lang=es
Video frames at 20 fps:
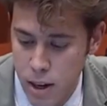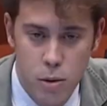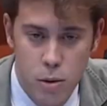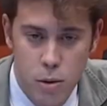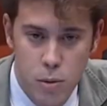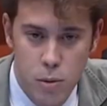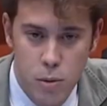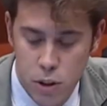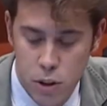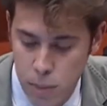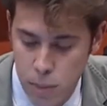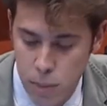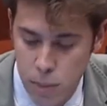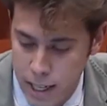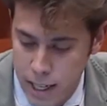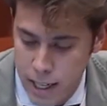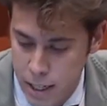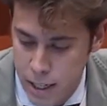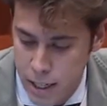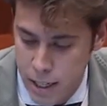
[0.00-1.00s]
Ya hemos visto
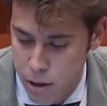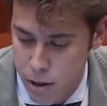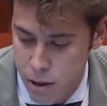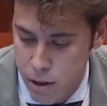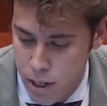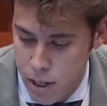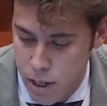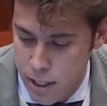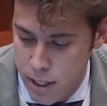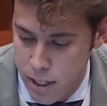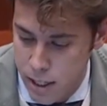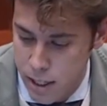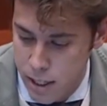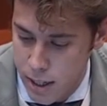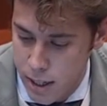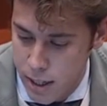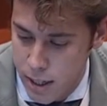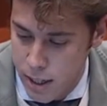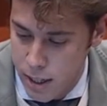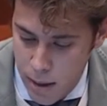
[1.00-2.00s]
para qué sirve, ¿no?
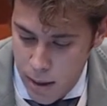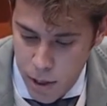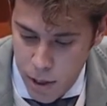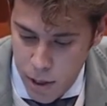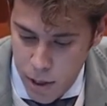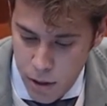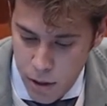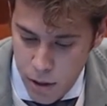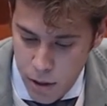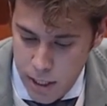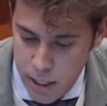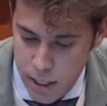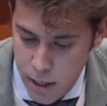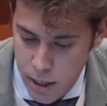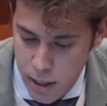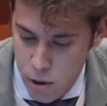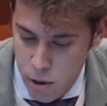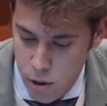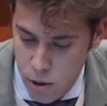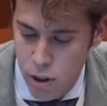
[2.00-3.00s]
Casi 30 millones
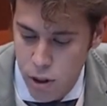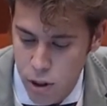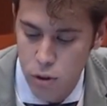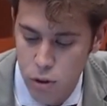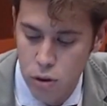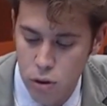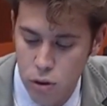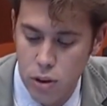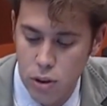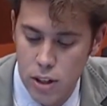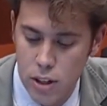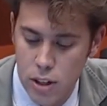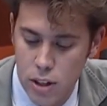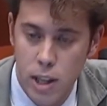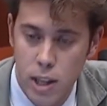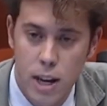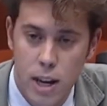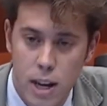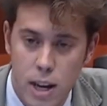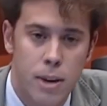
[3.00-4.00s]
de euros que con total
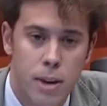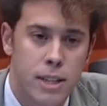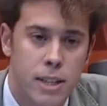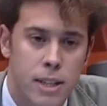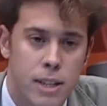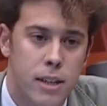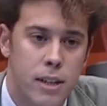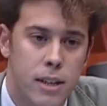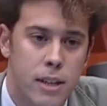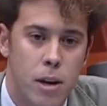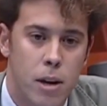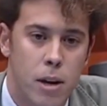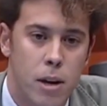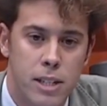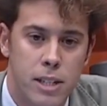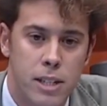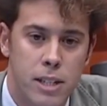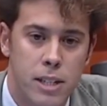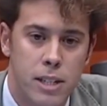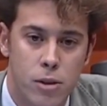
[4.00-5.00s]
seguridad van a ser
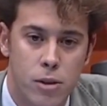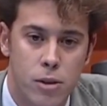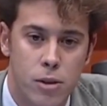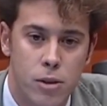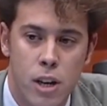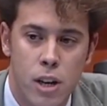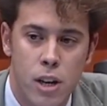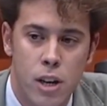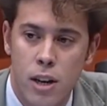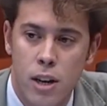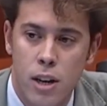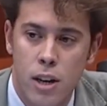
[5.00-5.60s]
malversados